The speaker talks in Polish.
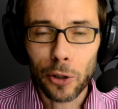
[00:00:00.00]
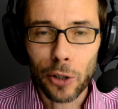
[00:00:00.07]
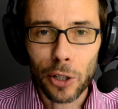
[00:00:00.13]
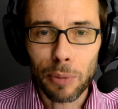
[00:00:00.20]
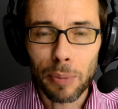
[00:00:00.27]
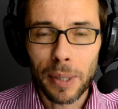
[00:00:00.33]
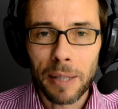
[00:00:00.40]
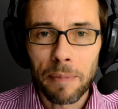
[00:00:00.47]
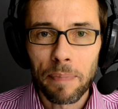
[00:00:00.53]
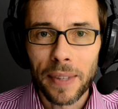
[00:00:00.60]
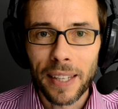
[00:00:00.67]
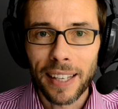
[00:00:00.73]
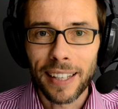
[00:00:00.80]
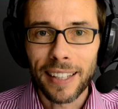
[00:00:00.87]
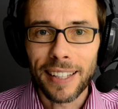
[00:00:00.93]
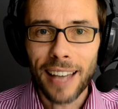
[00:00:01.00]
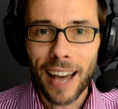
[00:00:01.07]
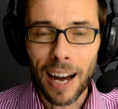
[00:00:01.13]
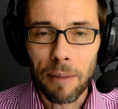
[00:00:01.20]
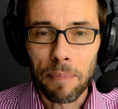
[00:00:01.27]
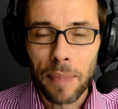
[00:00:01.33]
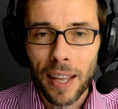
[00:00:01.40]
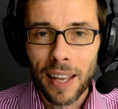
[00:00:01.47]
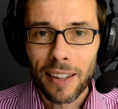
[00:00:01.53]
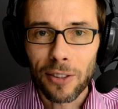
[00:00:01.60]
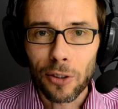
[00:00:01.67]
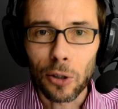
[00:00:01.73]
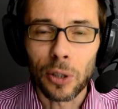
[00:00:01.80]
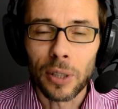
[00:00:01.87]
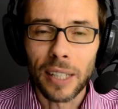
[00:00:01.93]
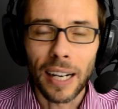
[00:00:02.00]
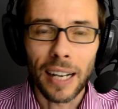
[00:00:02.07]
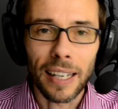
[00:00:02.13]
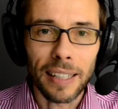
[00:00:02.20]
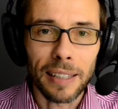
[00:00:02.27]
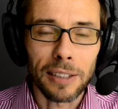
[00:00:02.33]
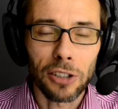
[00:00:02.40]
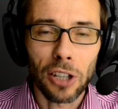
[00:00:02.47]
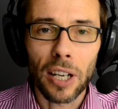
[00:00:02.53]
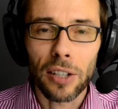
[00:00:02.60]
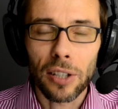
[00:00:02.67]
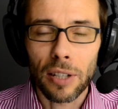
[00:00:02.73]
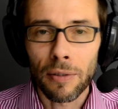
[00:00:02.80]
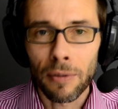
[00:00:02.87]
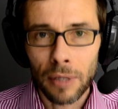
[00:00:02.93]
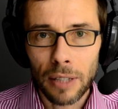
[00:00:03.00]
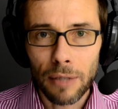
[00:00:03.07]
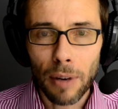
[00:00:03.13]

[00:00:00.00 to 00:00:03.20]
chociażby ja. No, ale dzielę się z